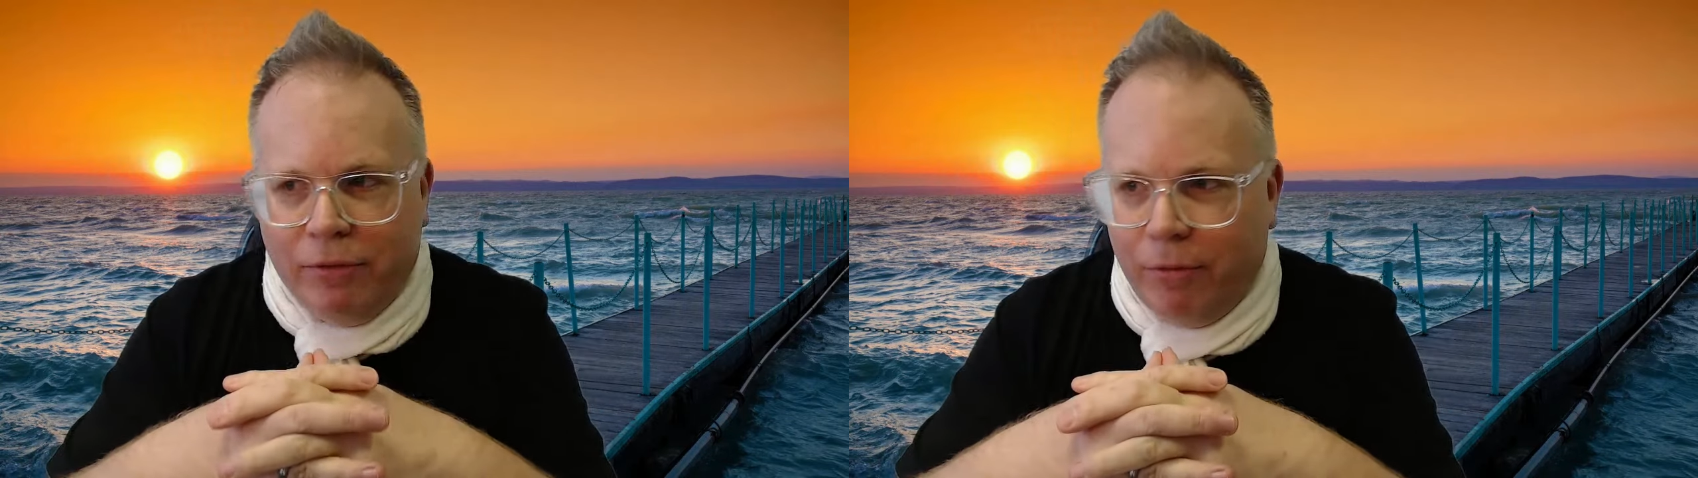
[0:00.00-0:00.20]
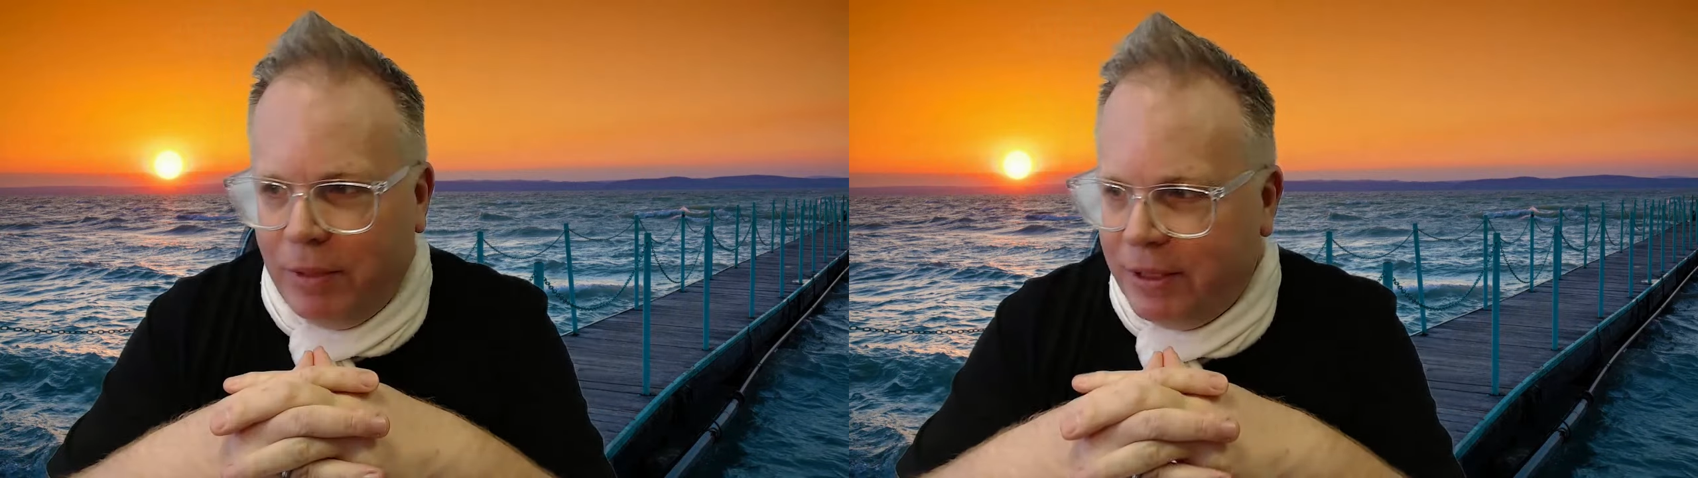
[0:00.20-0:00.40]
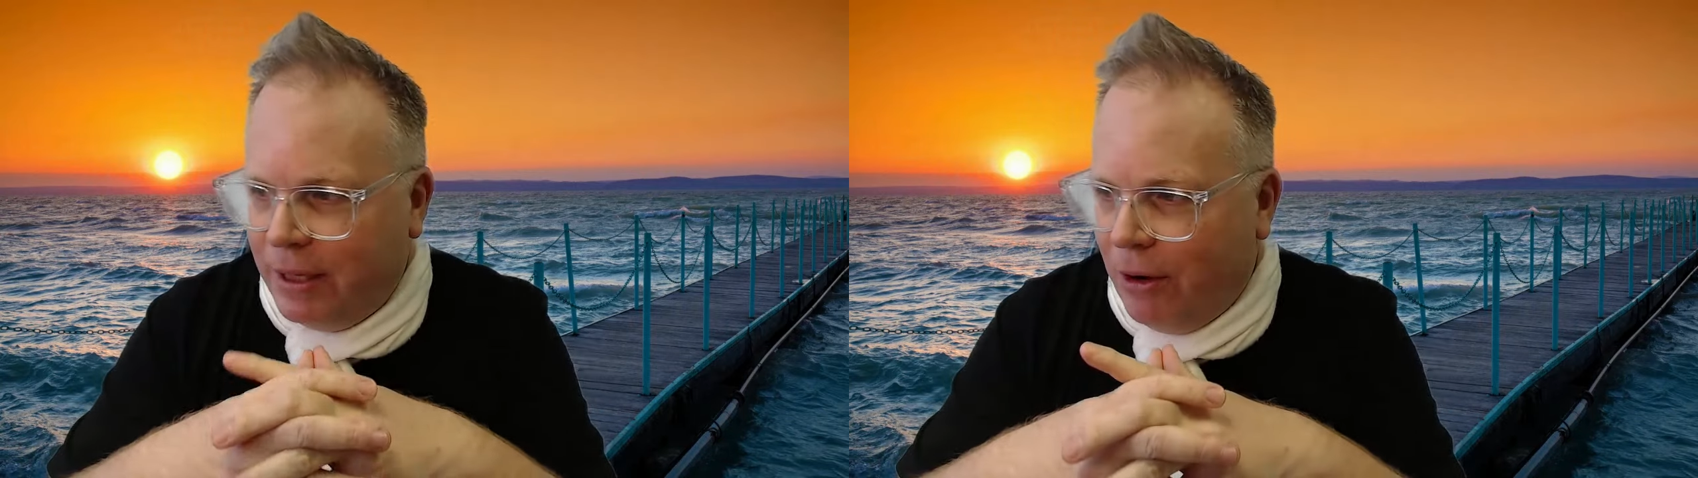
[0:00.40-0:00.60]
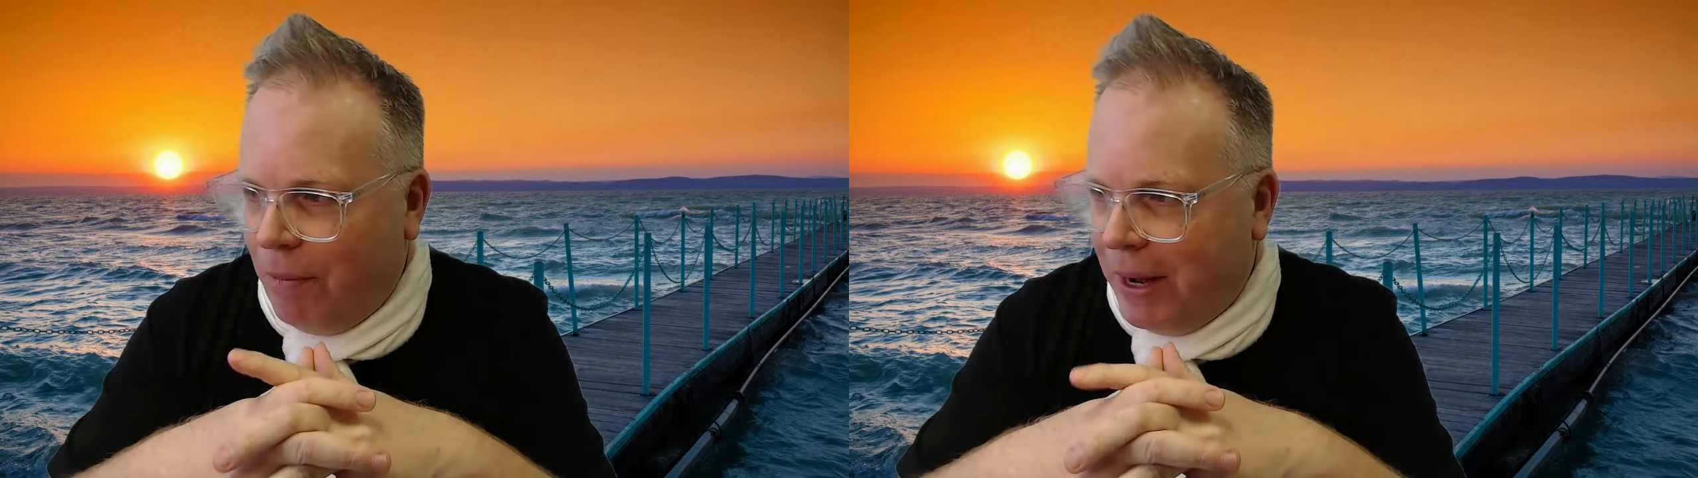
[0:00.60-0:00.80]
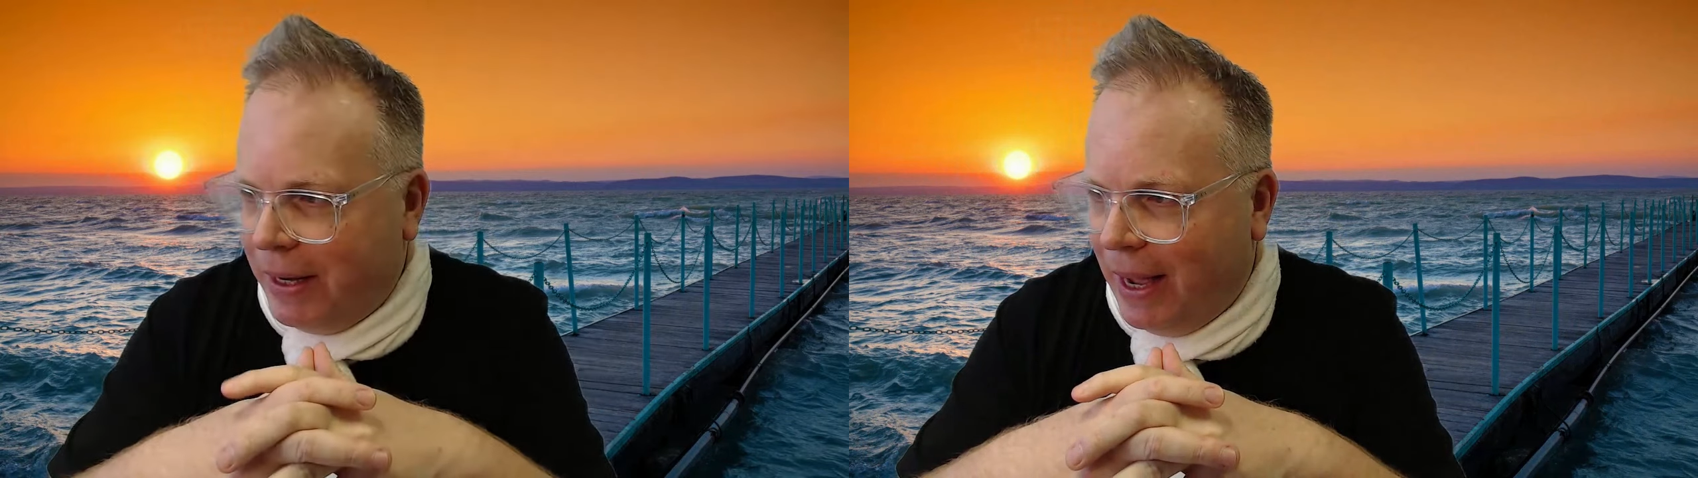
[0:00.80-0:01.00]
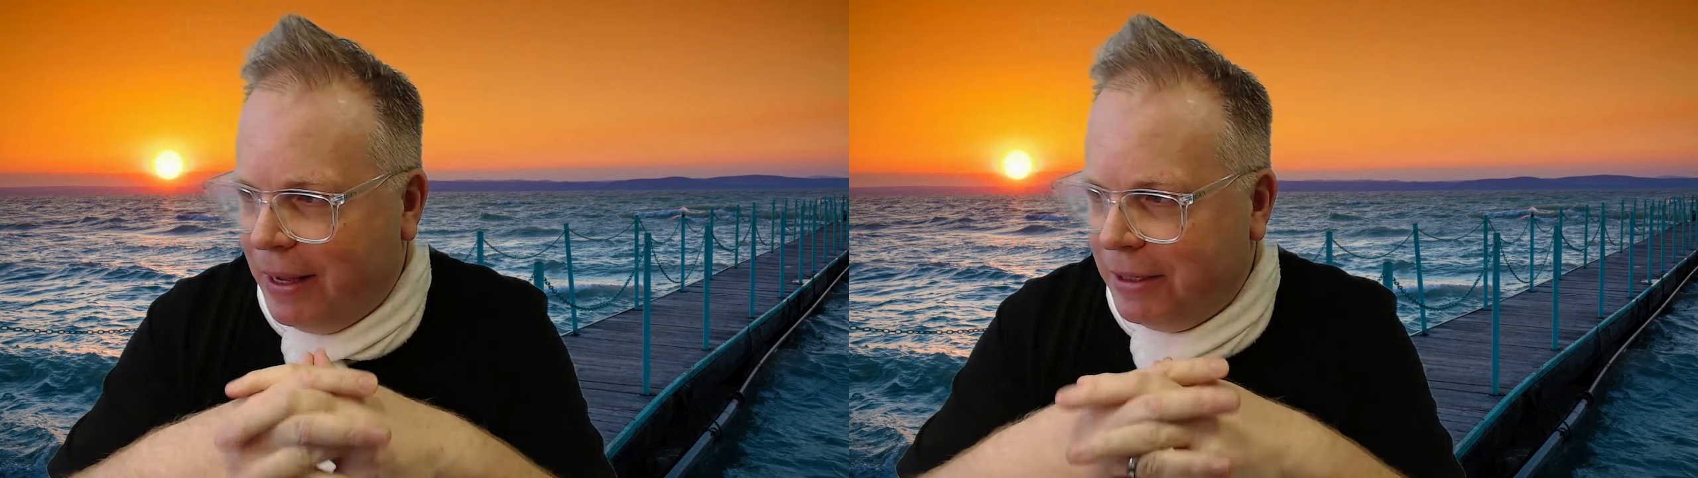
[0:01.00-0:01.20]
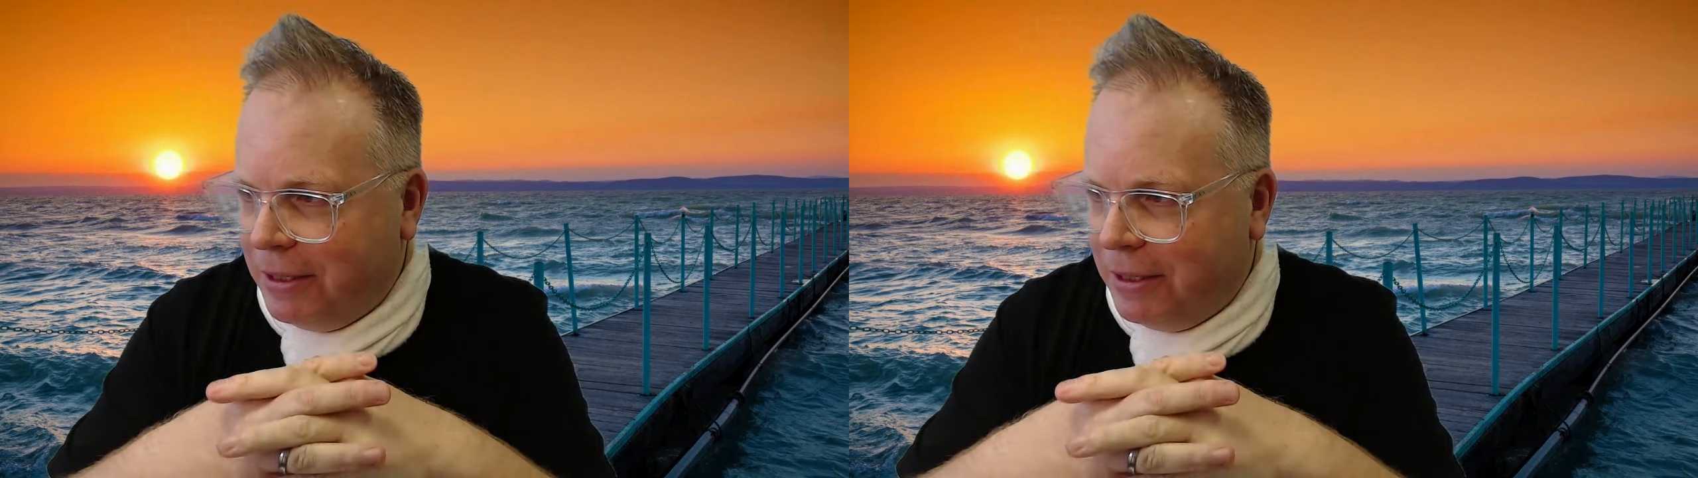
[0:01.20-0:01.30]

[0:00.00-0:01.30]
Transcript: so ein bisschen auch mal da